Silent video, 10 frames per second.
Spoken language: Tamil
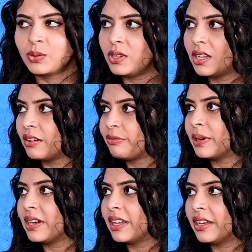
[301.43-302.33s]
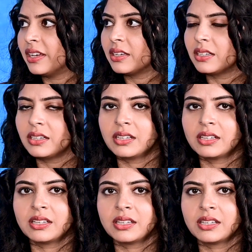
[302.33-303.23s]
ஸ்கூலில் லவ் பண்ணேன்
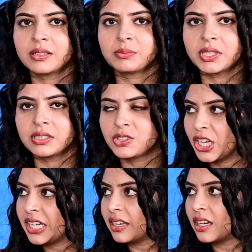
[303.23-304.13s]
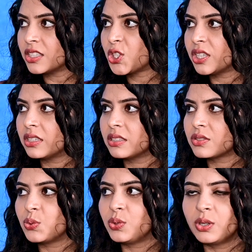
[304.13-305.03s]
சீட்டிங் ஆச்சு
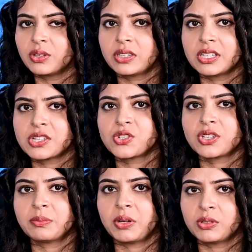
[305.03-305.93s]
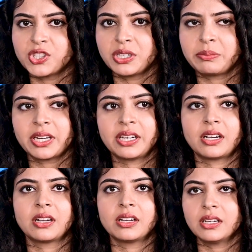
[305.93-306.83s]
ஸ்கூலில் ஒரு ரிலேஷன்ஷிப் அவங்க சீட்
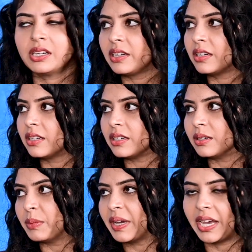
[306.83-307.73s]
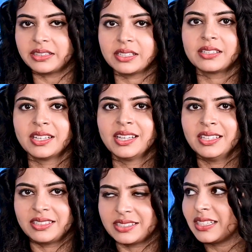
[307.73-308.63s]
பண்ணிட்டாங்க அண்ட் மை ஐ திங்க்
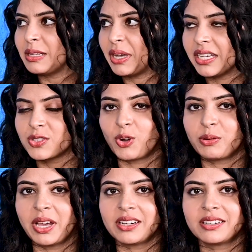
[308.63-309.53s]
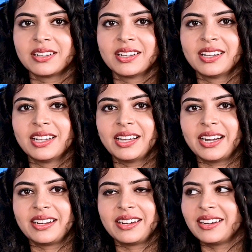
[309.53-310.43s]
ரீசென்ட்லி மை எக்ஸ் காட் மேரிட்
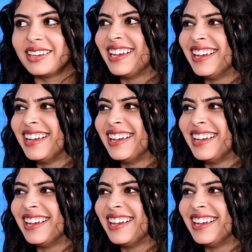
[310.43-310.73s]
அண்ட்